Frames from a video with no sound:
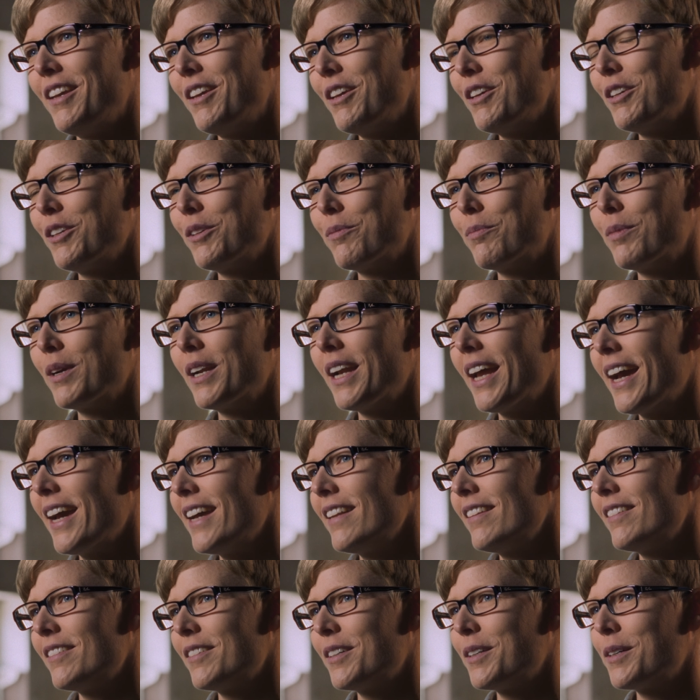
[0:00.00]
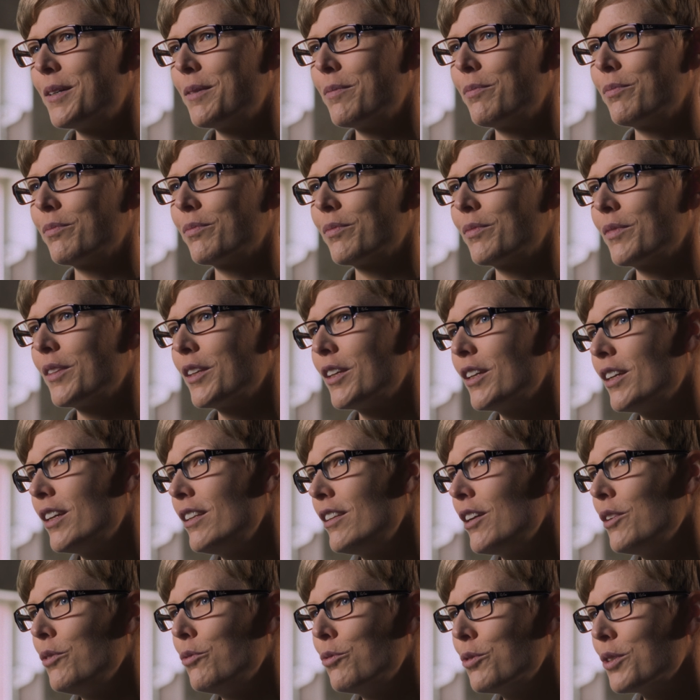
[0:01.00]
Ich begleite ähm, Kinder,
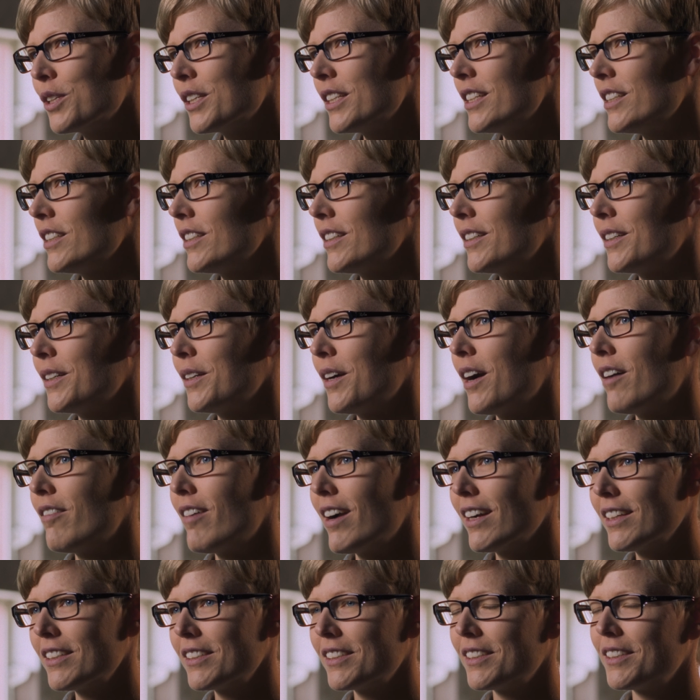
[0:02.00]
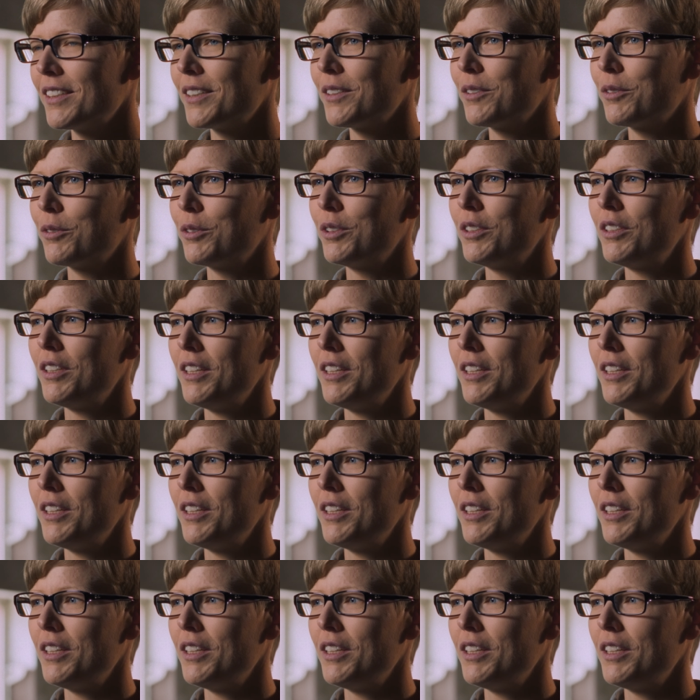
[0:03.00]
Jugendliche, Erwachsene und